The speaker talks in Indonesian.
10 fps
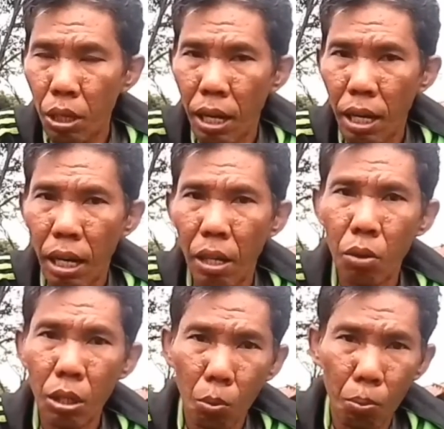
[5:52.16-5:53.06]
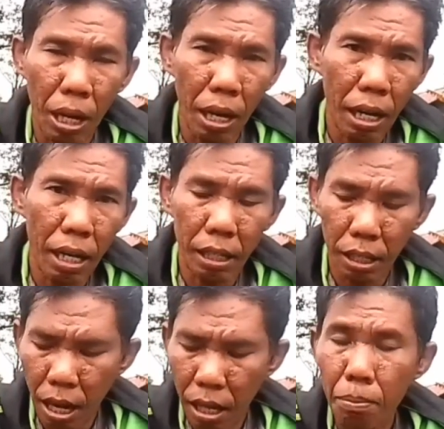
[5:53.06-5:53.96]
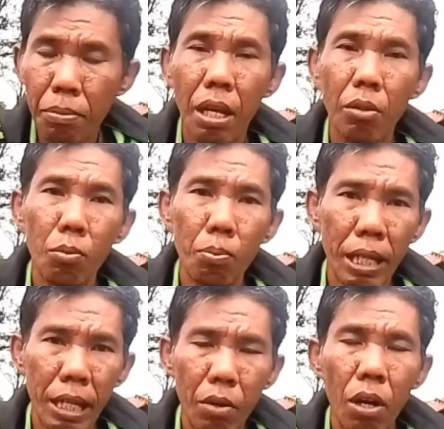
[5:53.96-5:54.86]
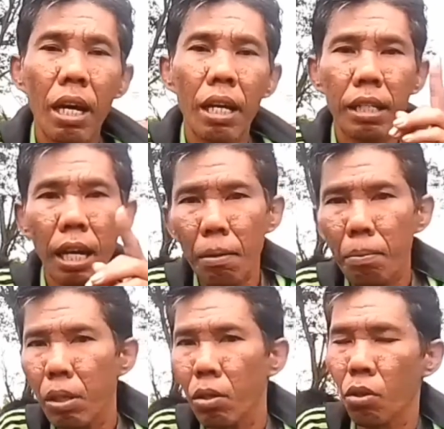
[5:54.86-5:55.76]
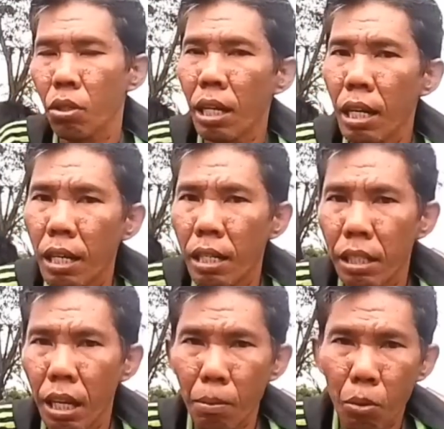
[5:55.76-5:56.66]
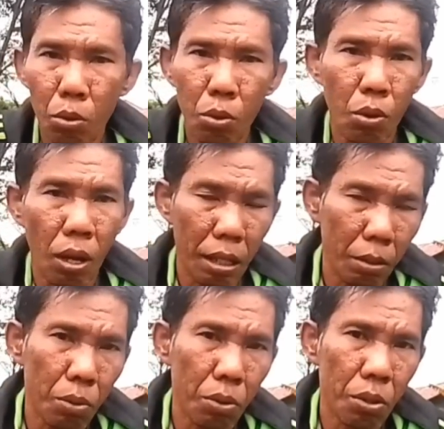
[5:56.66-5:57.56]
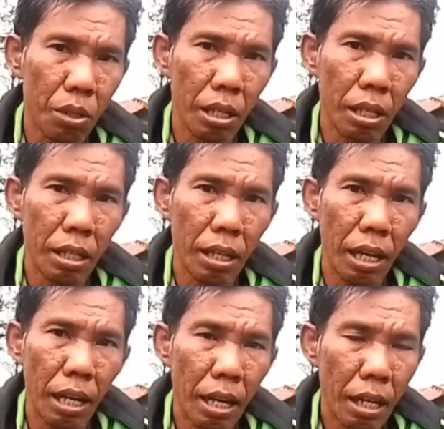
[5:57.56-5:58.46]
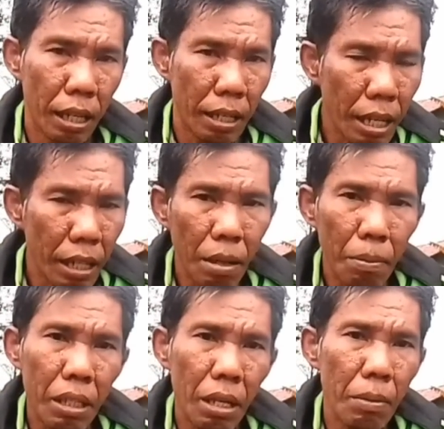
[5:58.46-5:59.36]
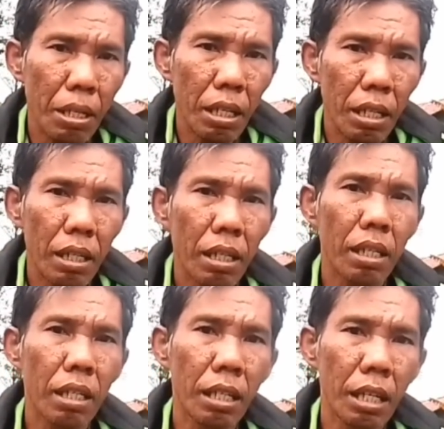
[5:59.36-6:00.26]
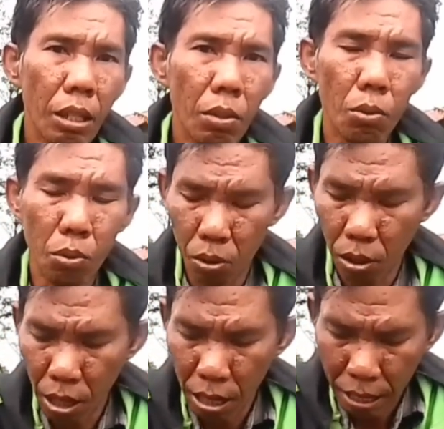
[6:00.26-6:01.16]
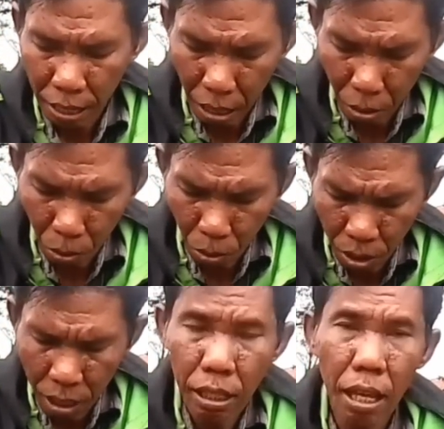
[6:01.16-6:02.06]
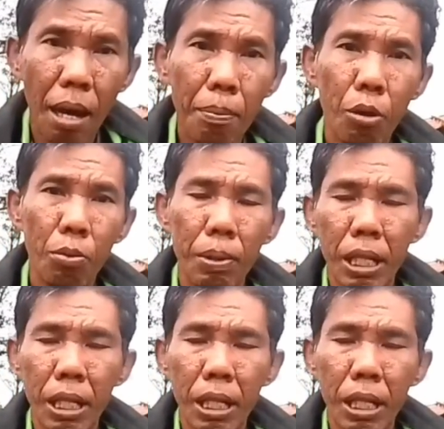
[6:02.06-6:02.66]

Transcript: ya kalau dirupiahkan dalam satu video yang penontonnya 1700 nah jadi kita bisa menghitung kalau kita upload